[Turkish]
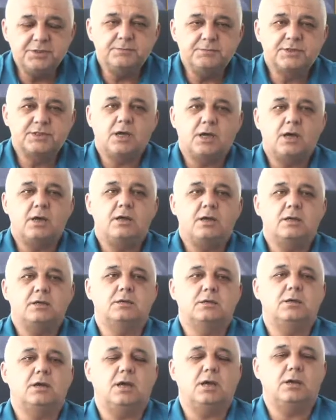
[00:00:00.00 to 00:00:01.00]
bizim saha
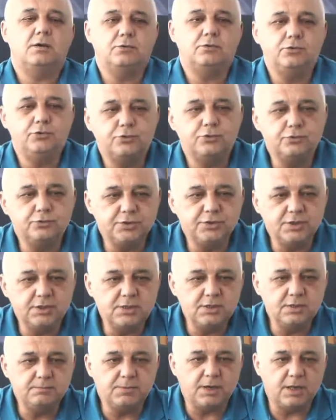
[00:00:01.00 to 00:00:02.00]
e, uygun
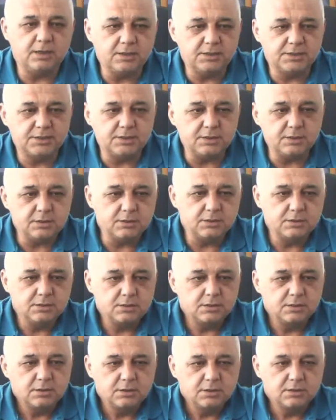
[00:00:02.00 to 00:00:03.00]
değil bal için
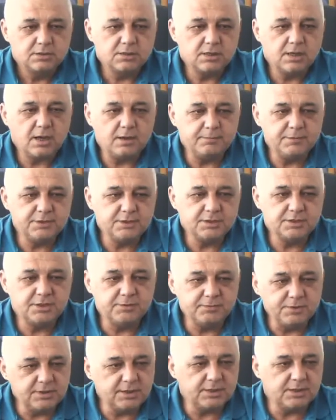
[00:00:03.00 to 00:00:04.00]
sahamızın
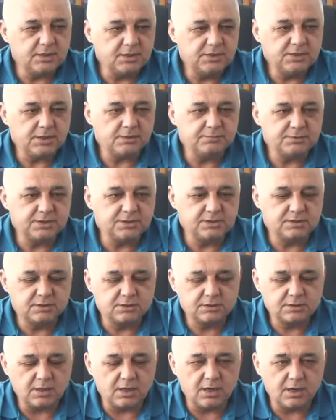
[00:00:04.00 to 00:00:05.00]
çimi dekilecek. Biz
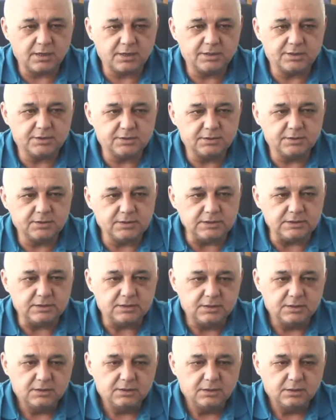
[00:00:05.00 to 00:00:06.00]
saha arayışındayız.
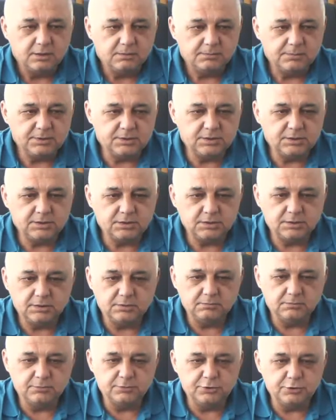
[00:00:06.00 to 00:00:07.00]
Biz
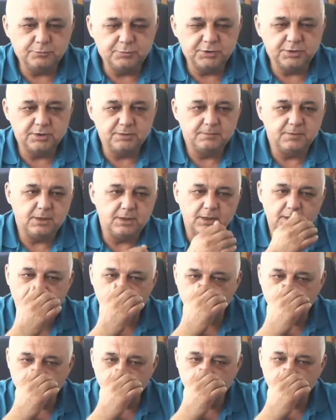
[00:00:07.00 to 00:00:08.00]
büyük bir
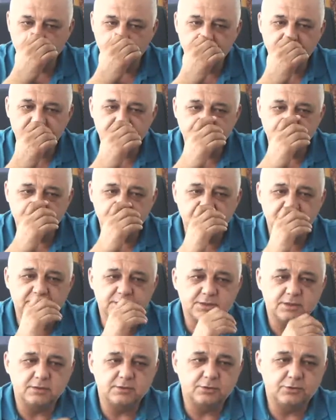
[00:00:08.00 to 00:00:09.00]
ihtimalle Honaz Belediye
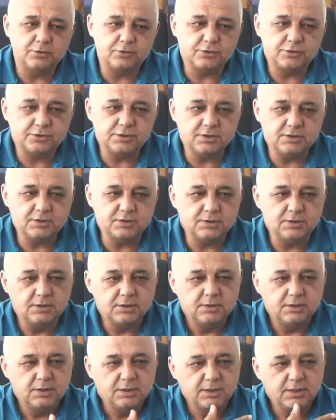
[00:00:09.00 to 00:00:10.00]
Başkanı'na görüşeceğiz.
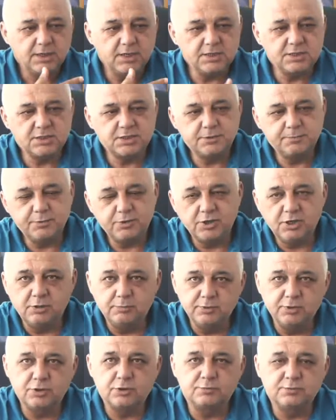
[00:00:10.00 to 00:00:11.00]
Genç Spor
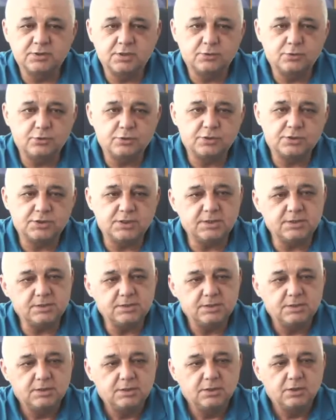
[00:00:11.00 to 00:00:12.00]
İl Müdürümüzle
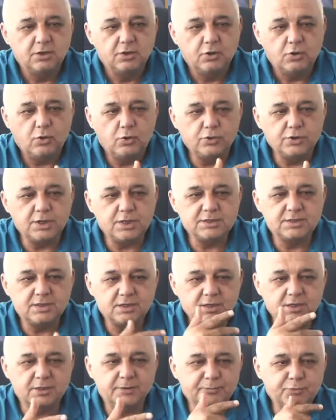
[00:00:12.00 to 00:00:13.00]
görüşeceğiz.
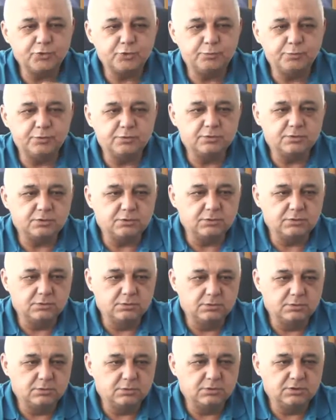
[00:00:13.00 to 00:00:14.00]
Honaz'da rakip tribün
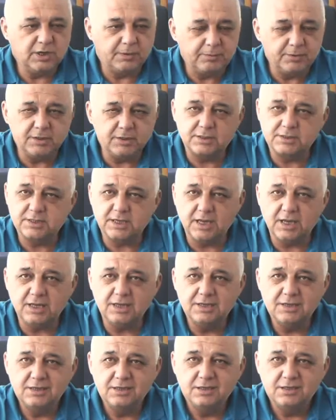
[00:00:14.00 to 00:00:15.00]
yapılırsa